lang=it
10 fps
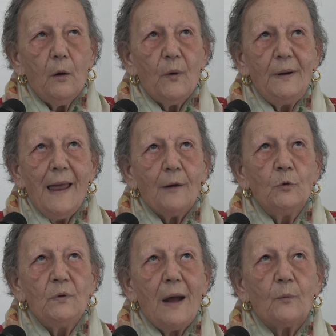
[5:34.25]
quella
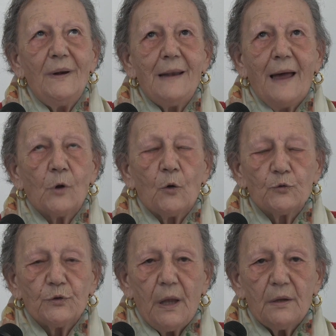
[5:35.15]
luna quella
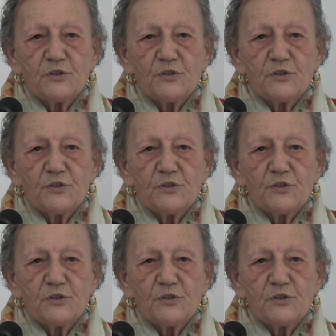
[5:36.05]
notte,